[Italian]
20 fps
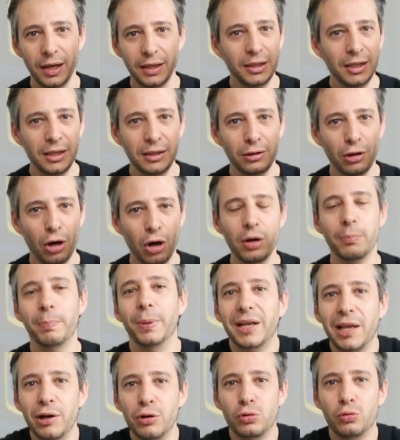e ding dong,
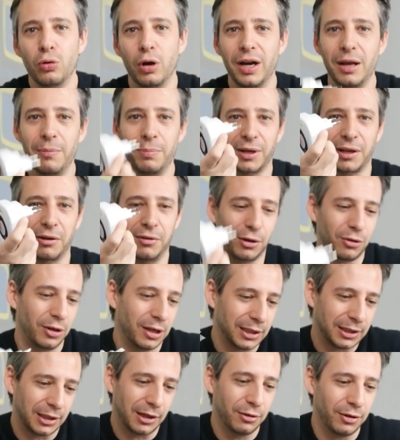perché non suona? Perché non è
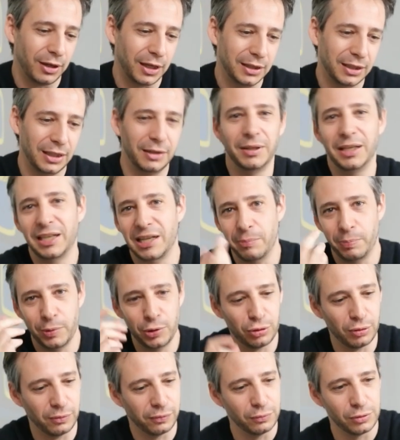collegata alla corrente, in
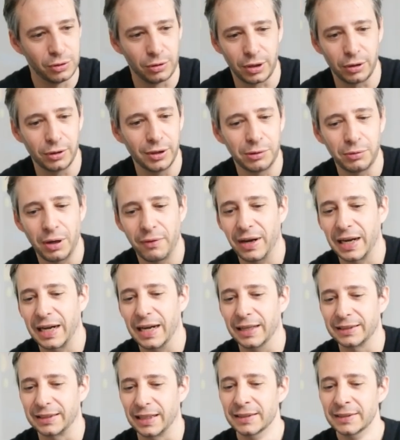campeggio non funziona, ho detto una
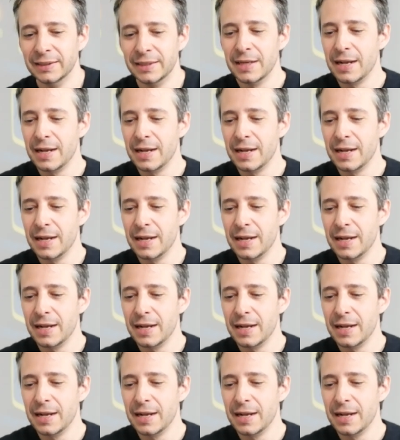baccata.